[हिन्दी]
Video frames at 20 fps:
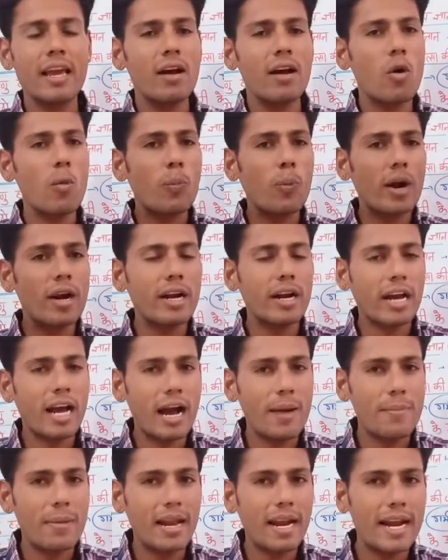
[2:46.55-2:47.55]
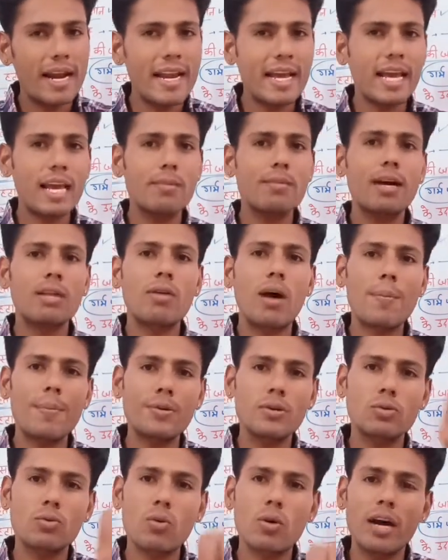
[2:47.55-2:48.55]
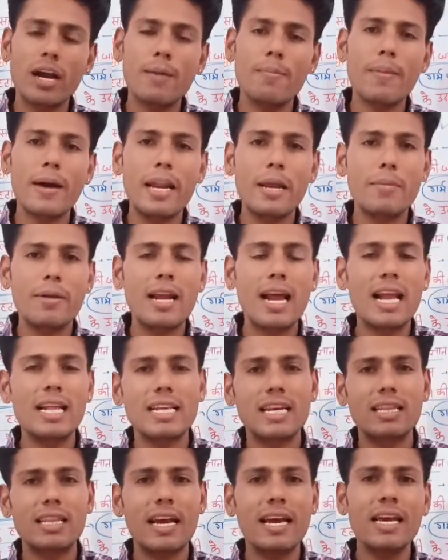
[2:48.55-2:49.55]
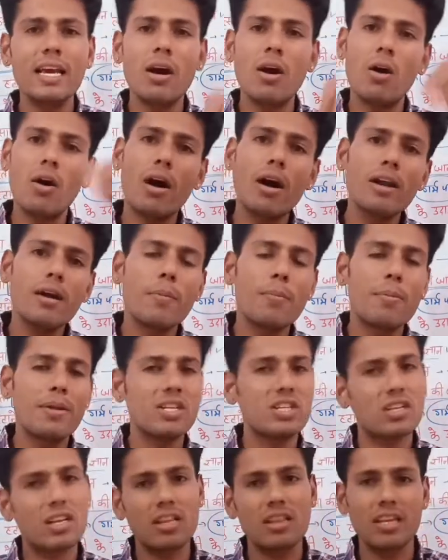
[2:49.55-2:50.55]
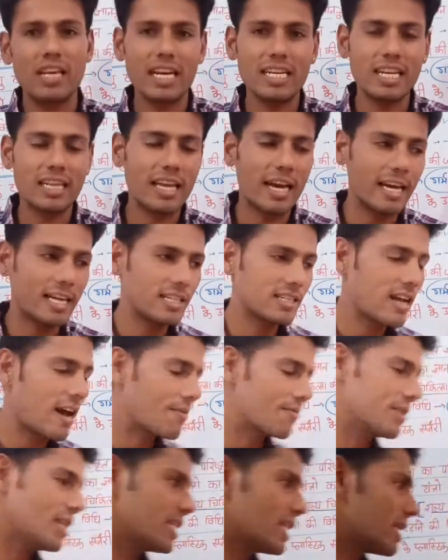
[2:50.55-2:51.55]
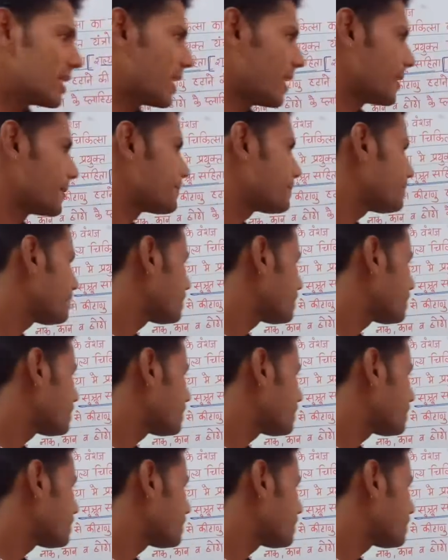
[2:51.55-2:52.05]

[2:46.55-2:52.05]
उपकरण काम में लेने के बाद वापस उसको गर्म पानी में डाला जाता है और परिष्कृत किया जाता है साफ किया जाता है